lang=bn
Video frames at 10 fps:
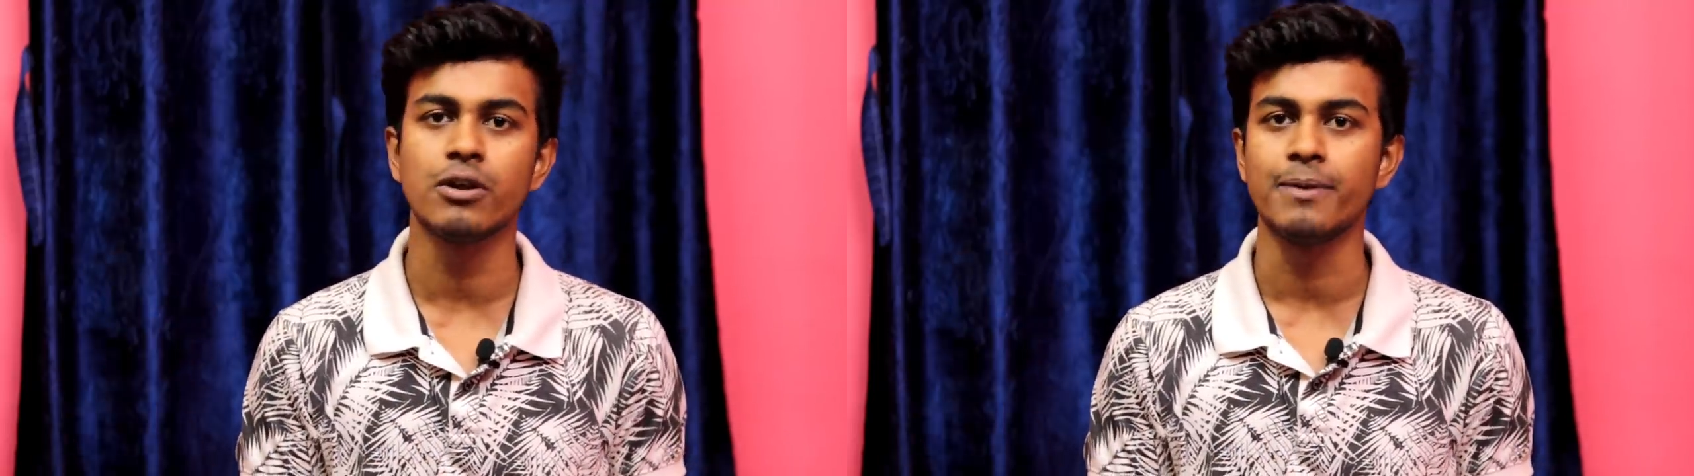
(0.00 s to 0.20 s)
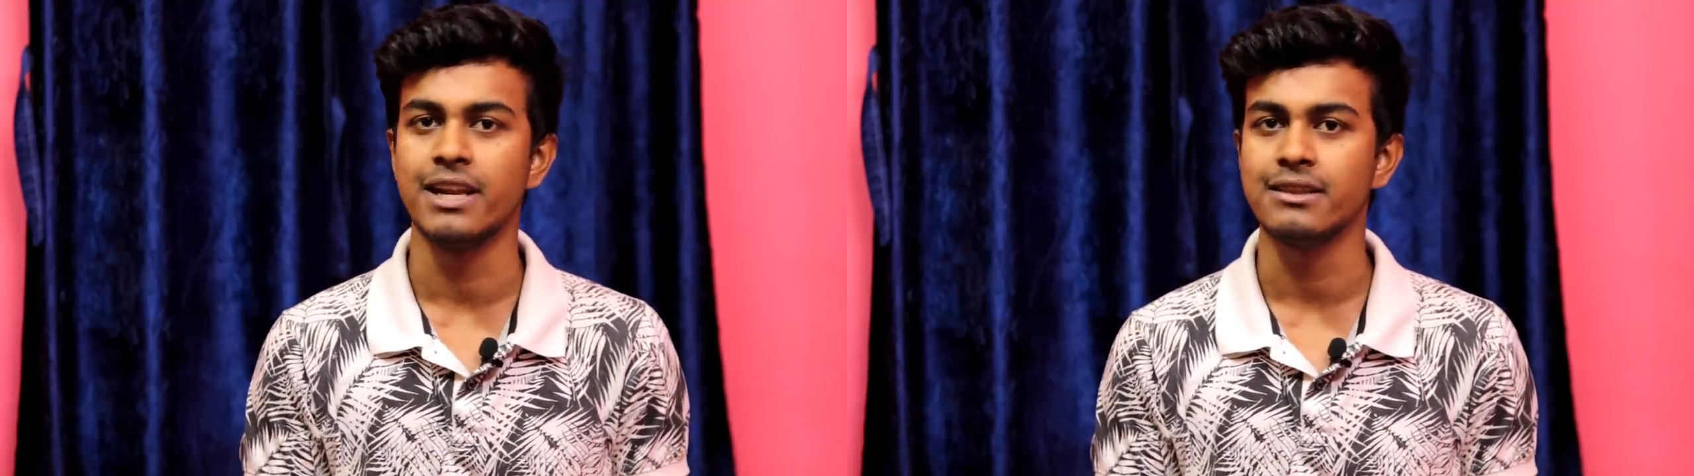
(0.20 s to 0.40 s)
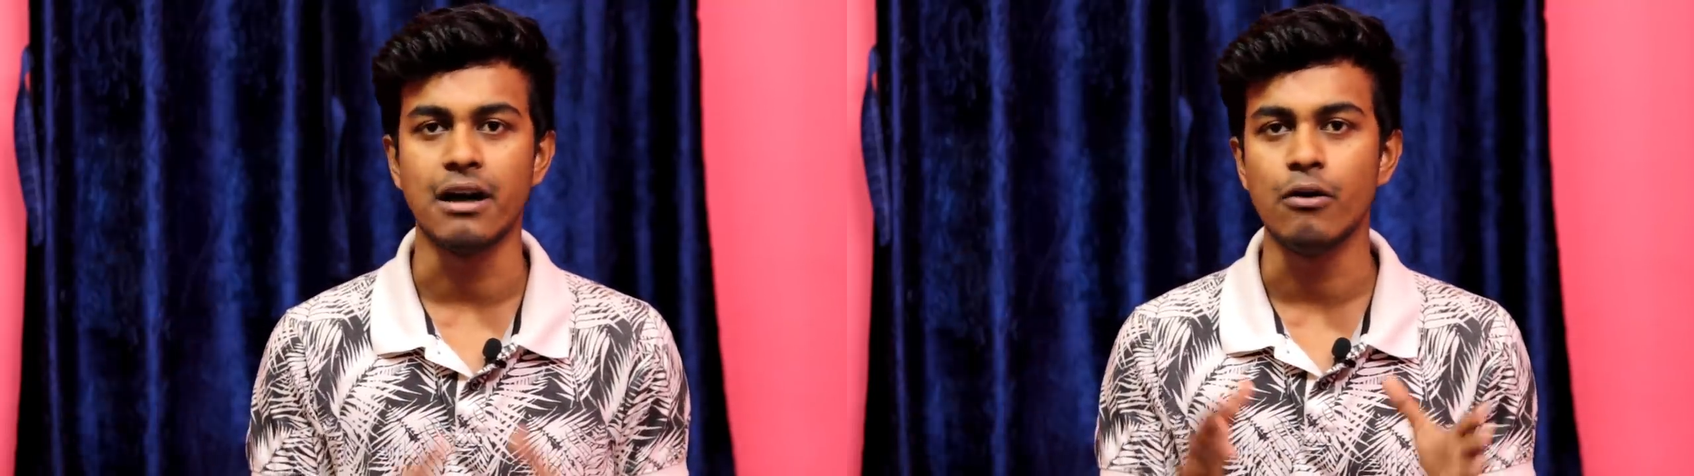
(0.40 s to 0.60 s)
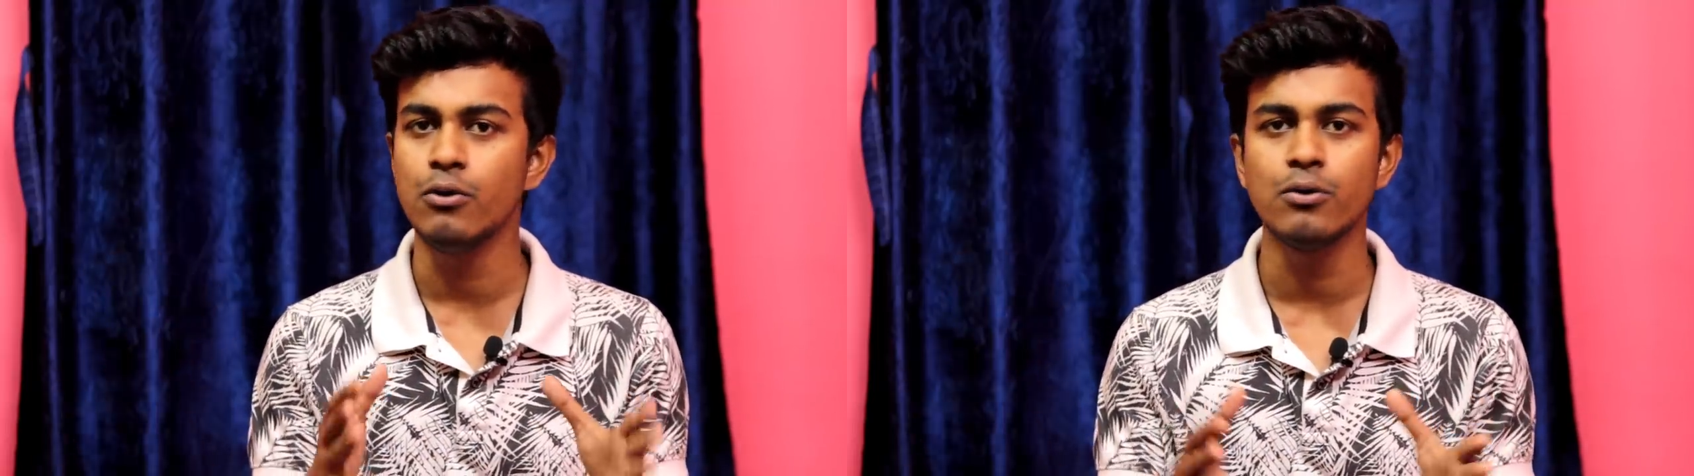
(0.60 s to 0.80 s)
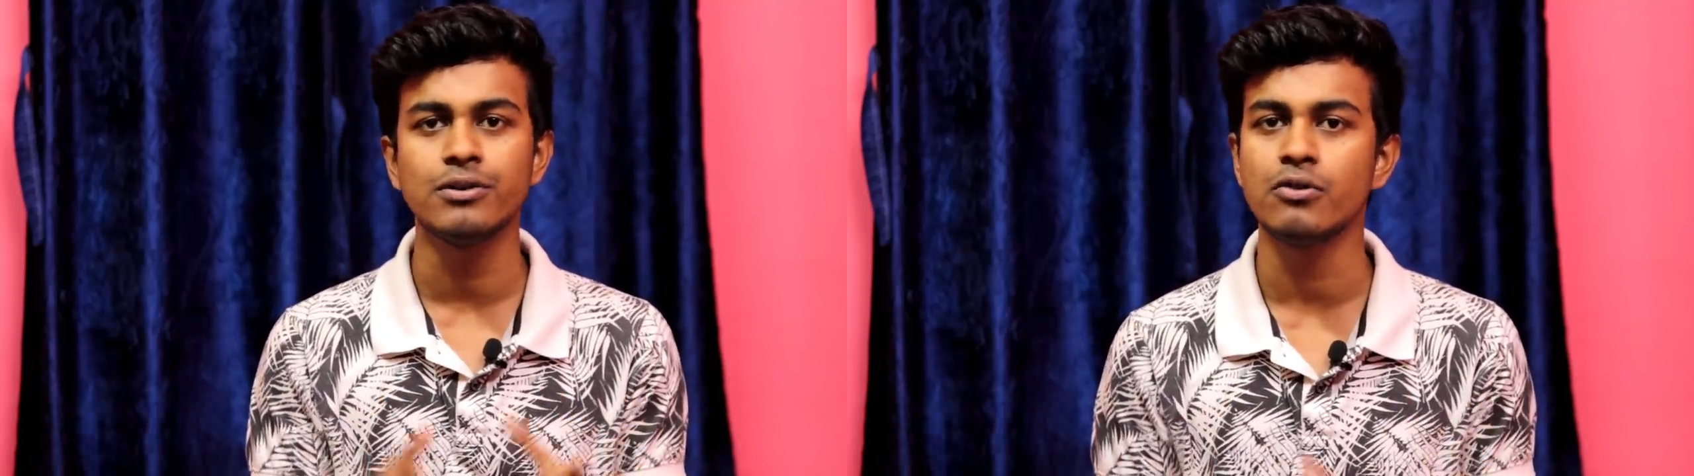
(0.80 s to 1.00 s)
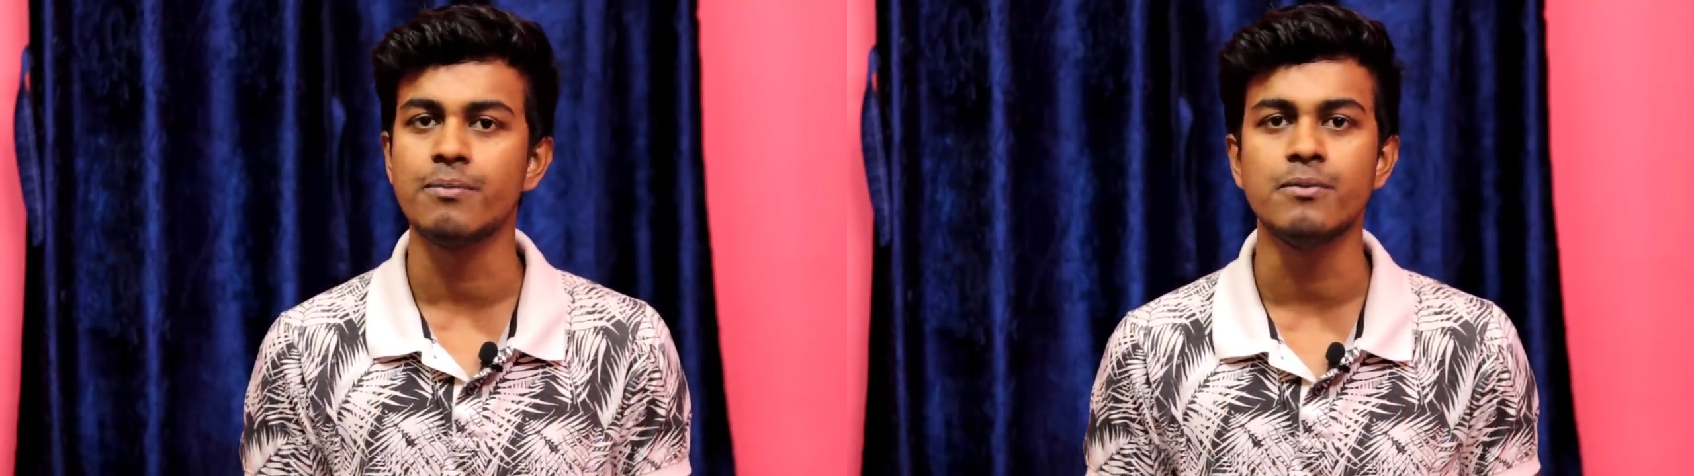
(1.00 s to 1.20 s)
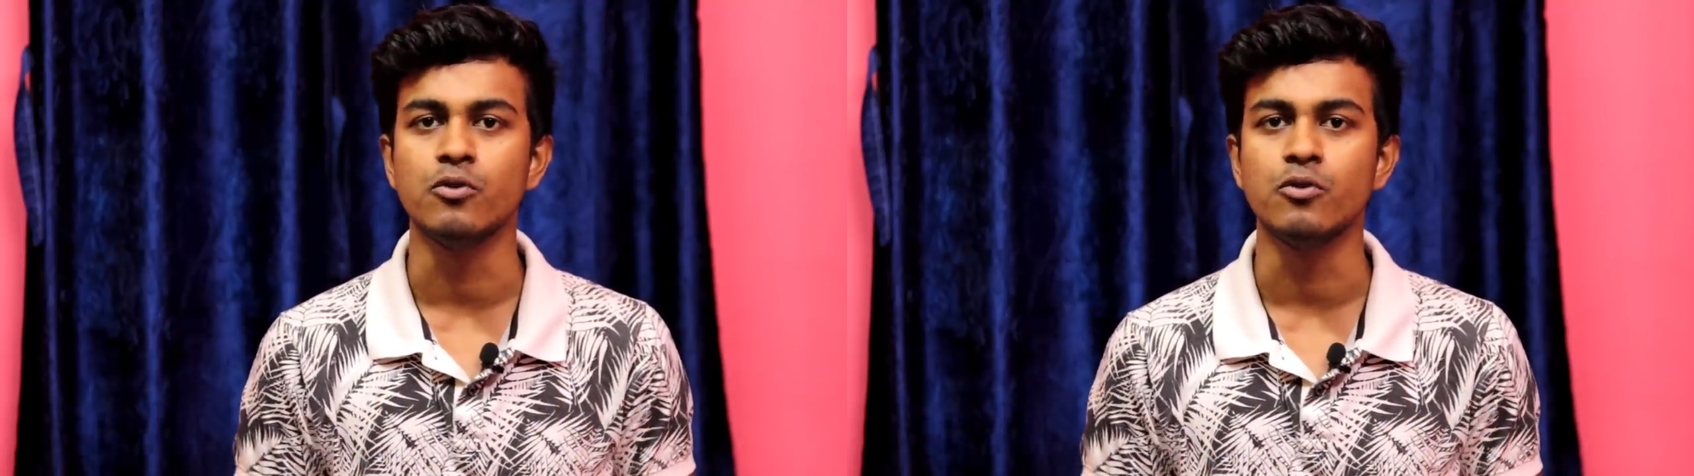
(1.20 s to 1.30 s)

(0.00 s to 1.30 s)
করে ফেলেন তাহলেও কিন্তু আপনি